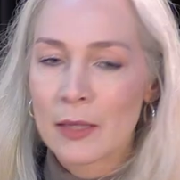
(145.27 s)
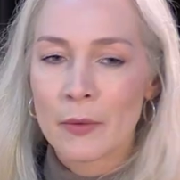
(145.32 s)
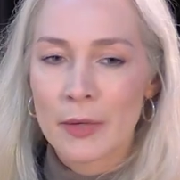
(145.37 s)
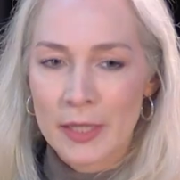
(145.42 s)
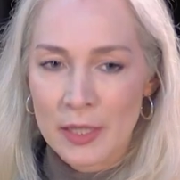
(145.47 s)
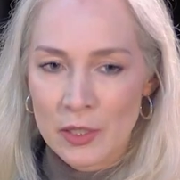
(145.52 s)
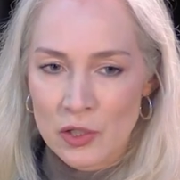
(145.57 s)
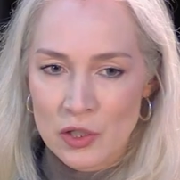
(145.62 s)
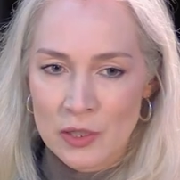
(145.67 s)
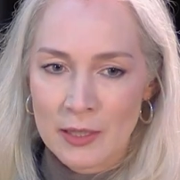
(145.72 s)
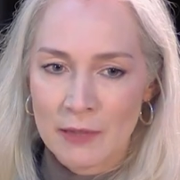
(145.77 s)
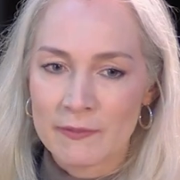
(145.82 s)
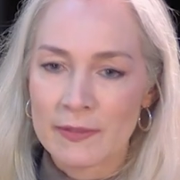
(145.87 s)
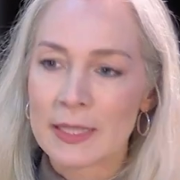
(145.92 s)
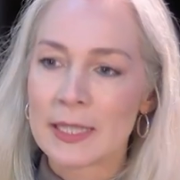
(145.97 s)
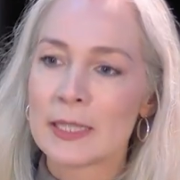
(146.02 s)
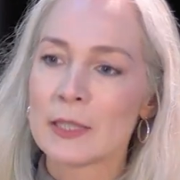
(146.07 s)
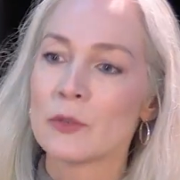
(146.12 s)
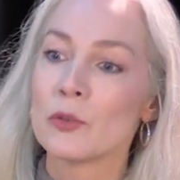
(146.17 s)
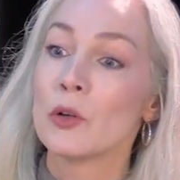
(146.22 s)
Então, aqui a gente está
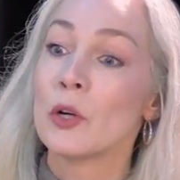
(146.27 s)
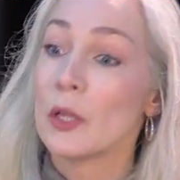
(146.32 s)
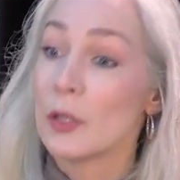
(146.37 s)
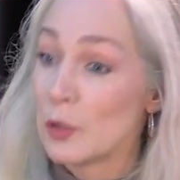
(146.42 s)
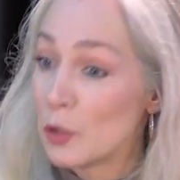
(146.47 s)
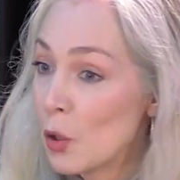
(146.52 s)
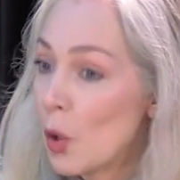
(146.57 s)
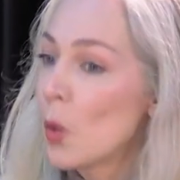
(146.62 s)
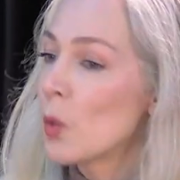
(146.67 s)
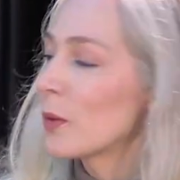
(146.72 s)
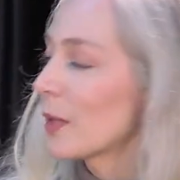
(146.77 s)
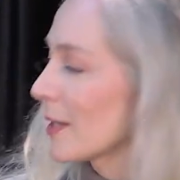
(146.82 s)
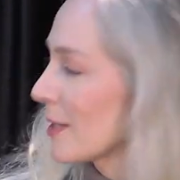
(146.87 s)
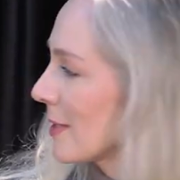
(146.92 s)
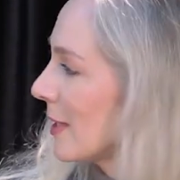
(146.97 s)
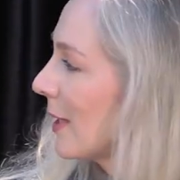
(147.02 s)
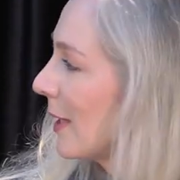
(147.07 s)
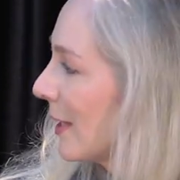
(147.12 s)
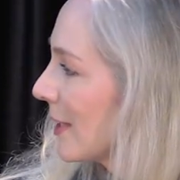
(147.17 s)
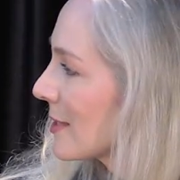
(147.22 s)
falando de
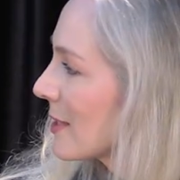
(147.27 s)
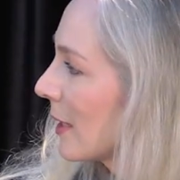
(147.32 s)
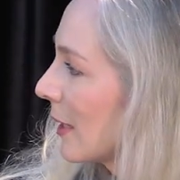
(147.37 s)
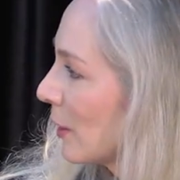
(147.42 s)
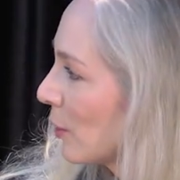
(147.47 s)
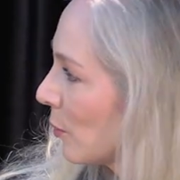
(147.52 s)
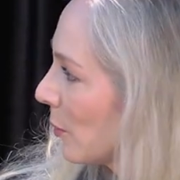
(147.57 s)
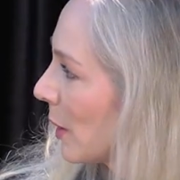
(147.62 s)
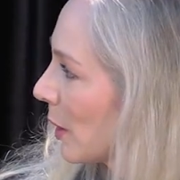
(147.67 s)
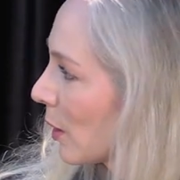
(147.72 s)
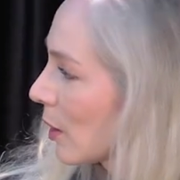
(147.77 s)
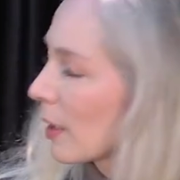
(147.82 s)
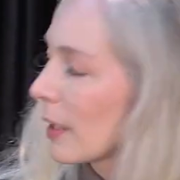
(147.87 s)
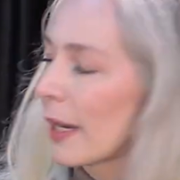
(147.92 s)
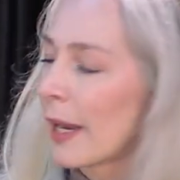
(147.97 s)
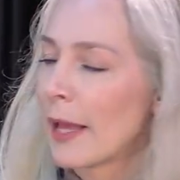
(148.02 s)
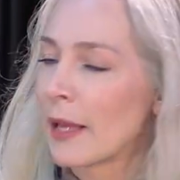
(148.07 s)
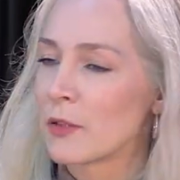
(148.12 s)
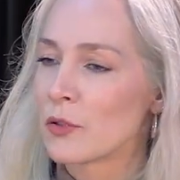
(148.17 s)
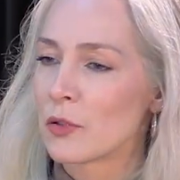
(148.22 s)
outras linhas além do
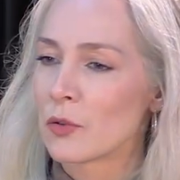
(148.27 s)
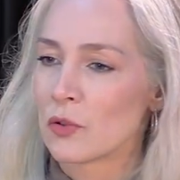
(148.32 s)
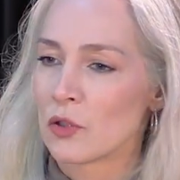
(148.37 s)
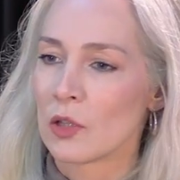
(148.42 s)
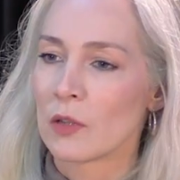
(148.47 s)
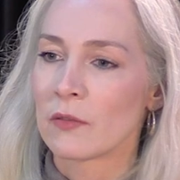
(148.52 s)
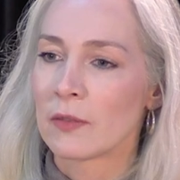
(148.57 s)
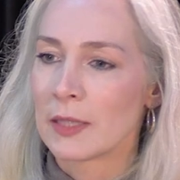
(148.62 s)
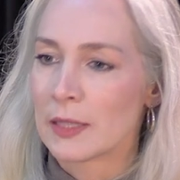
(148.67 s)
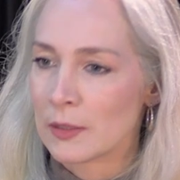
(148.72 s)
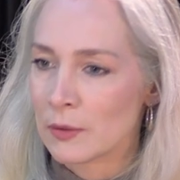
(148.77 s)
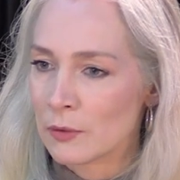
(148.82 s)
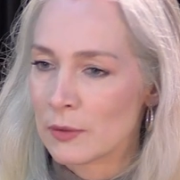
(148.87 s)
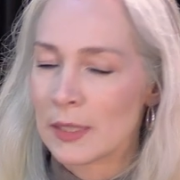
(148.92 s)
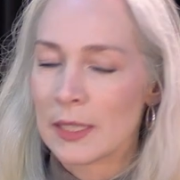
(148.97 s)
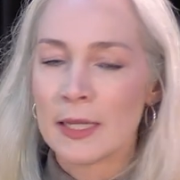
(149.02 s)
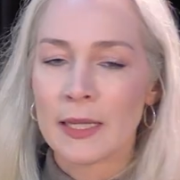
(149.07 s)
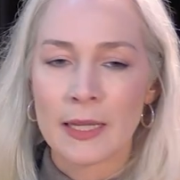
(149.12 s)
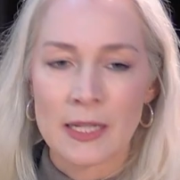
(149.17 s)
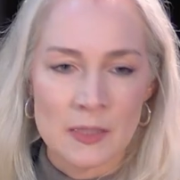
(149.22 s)
microcrédito. está falando
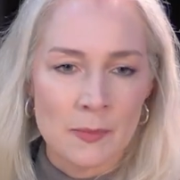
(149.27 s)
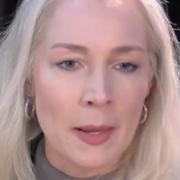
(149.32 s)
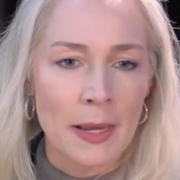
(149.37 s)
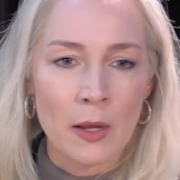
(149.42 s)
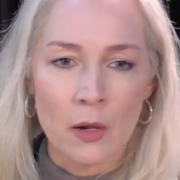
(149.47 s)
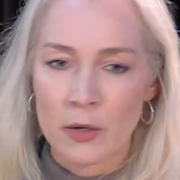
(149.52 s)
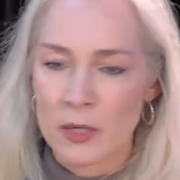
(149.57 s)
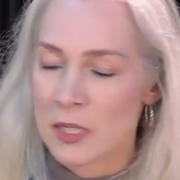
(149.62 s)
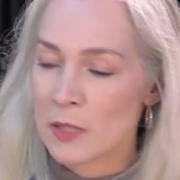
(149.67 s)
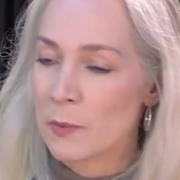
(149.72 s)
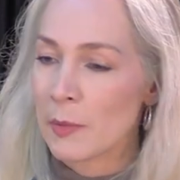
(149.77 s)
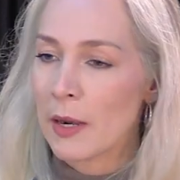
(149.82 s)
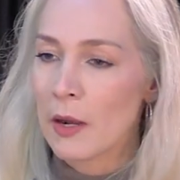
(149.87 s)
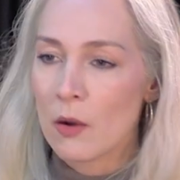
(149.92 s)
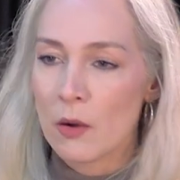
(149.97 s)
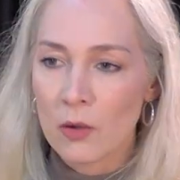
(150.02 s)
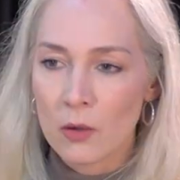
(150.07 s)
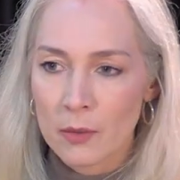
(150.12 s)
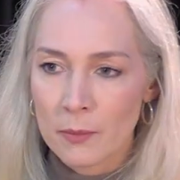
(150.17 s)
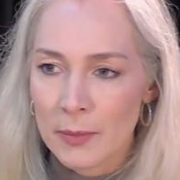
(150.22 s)
de linhas maiores
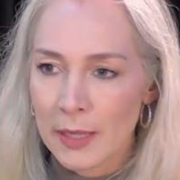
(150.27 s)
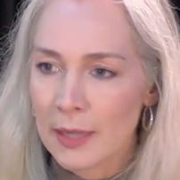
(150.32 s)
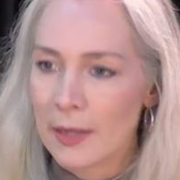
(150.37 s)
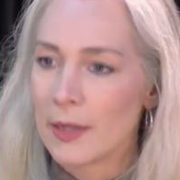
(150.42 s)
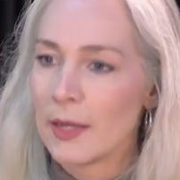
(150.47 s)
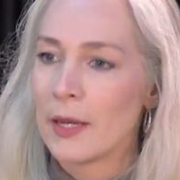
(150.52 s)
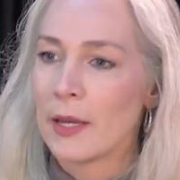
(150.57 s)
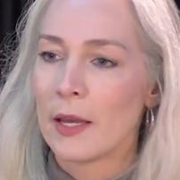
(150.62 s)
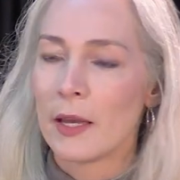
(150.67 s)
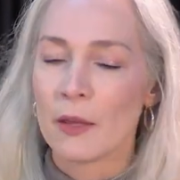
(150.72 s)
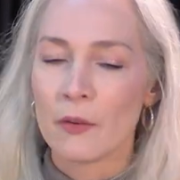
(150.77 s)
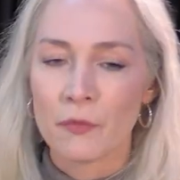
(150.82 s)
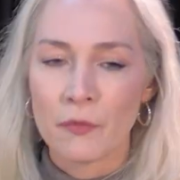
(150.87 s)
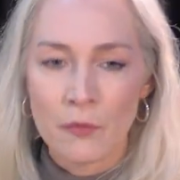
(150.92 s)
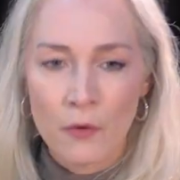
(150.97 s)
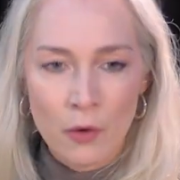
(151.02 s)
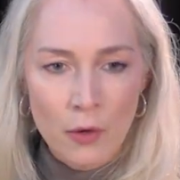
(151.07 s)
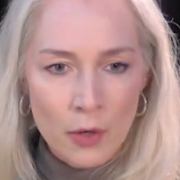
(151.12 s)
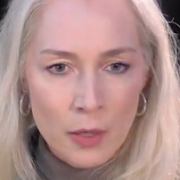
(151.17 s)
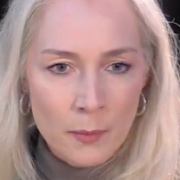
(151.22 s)
para obra,
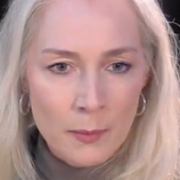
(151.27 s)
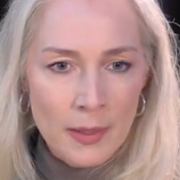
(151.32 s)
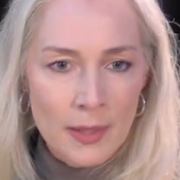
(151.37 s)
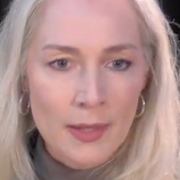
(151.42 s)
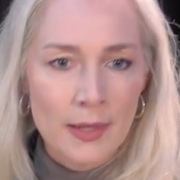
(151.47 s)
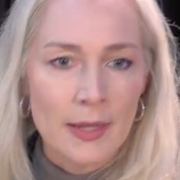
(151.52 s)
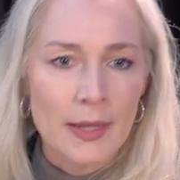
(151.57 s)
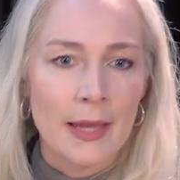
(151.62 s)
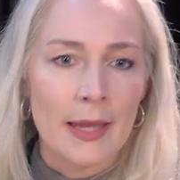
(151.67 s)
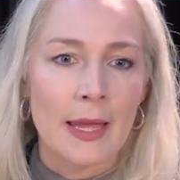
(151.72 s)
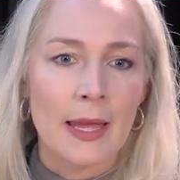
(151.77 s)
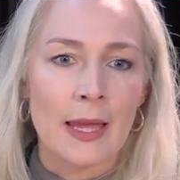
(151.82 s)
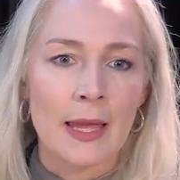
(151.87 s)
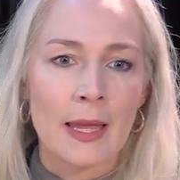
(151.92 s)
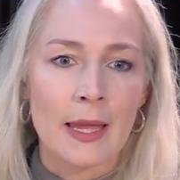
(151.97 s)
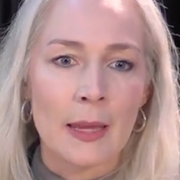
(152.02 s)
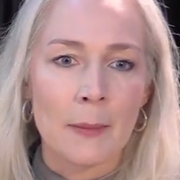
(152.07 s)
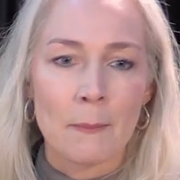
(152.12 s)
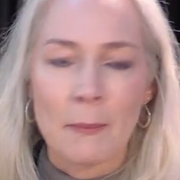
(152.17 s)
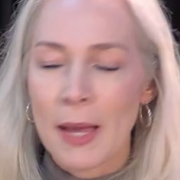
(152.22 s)
reforma,
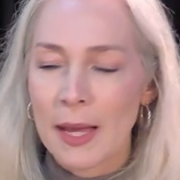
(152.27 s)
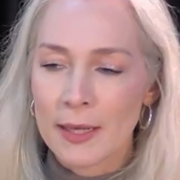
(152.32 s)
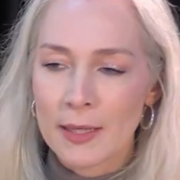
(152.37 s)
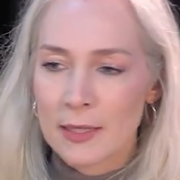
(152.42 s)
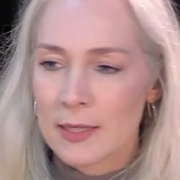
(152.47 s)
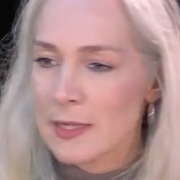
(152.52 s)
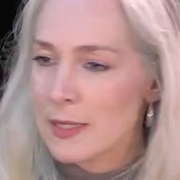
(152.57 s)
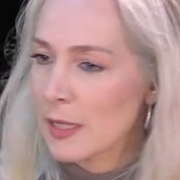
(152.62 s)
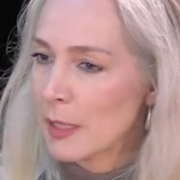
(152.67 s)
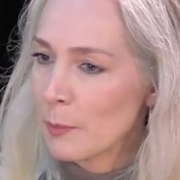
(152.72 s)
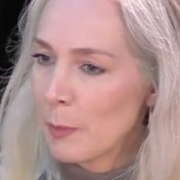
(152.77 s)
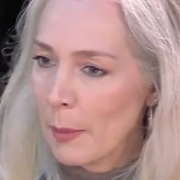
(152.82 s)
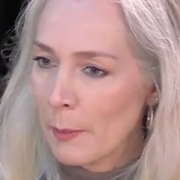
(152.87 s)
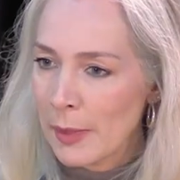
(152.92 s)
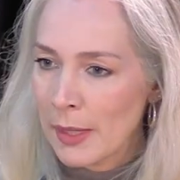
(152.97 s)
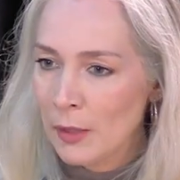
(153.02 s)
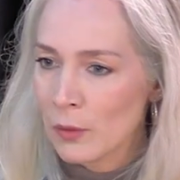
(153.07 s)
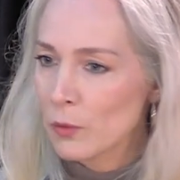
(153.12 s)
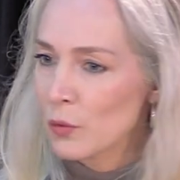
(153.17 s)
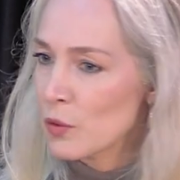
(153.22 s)
é, máquinas,
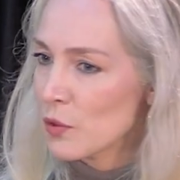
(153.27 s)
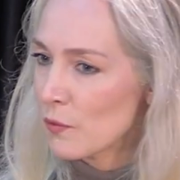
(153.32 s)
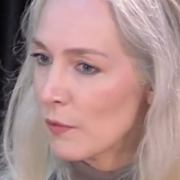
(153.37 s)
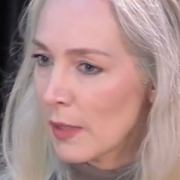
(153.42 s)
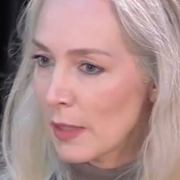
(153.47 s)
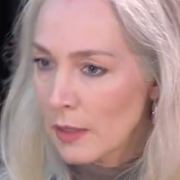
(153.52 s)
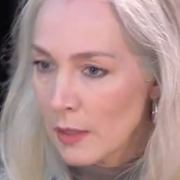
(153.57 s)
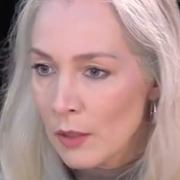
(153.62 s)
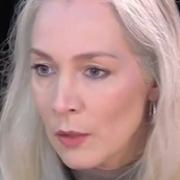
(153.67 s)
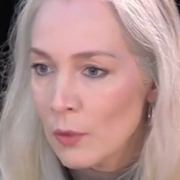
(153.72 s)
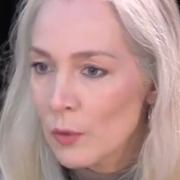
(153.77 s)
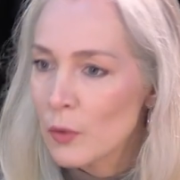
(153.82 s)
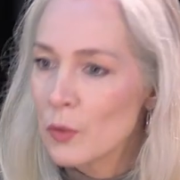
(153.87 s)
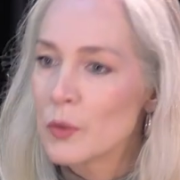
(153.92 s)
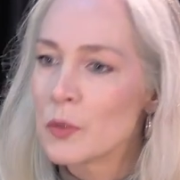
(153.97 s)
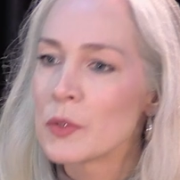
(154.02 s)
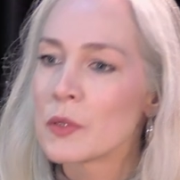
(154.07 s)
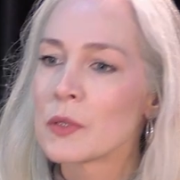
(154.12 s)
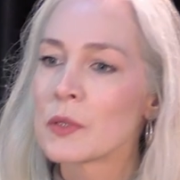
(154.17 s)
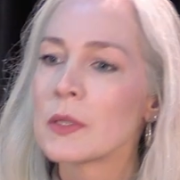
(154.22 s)
equipamentos,
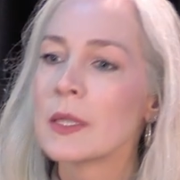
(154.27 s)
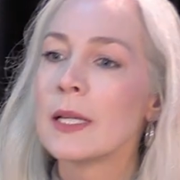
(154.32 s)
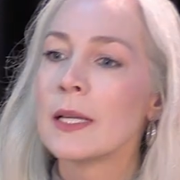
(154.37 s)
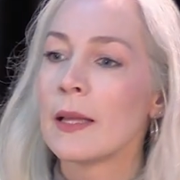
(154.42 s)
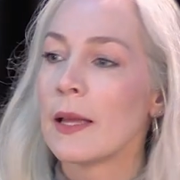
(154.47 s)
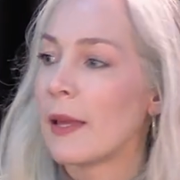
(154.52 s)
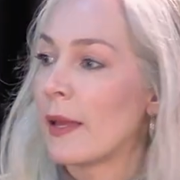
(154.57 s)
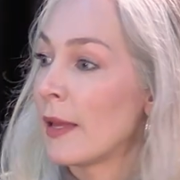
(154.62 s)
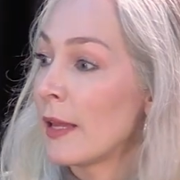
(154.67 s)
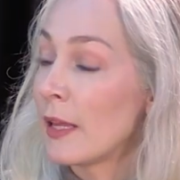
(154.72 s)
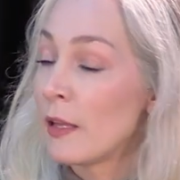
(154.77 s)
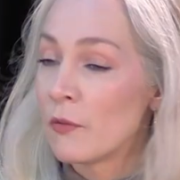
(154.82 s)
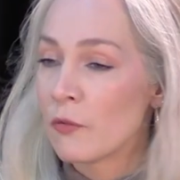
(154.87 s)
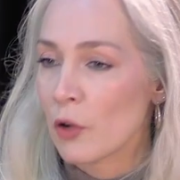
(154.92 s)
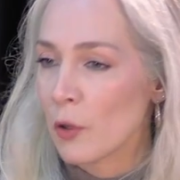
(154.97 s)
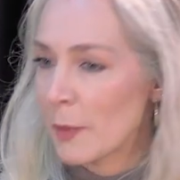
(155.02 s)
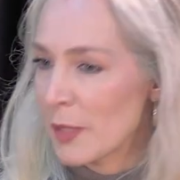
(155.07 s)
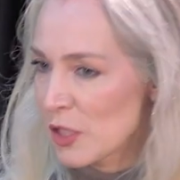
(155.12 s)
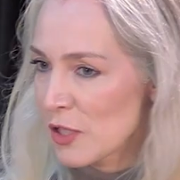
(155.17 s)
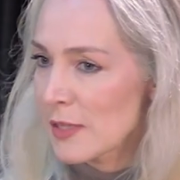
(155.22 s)
veículos, é,
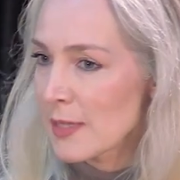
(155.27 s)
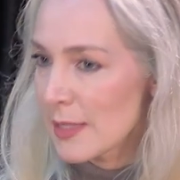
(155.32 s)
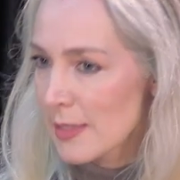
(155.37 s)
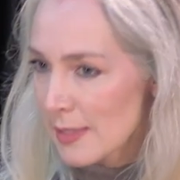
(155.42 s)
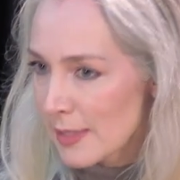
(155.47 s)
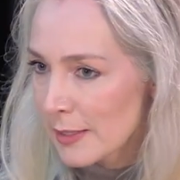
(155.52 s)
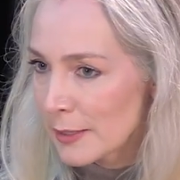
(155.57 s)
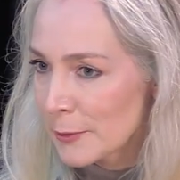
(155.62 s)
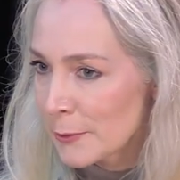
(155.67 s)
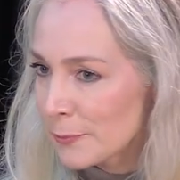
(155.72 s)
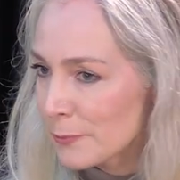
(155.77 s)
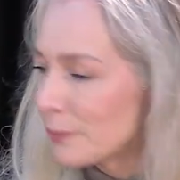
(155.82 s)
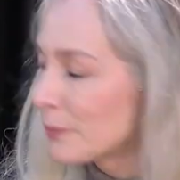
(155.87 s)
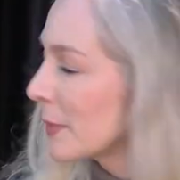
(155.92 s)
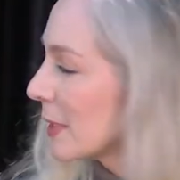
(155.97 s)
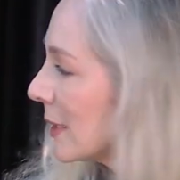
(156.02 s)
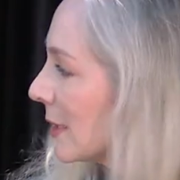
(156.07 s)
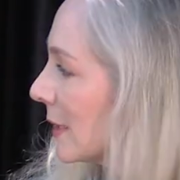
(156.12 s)
informatização.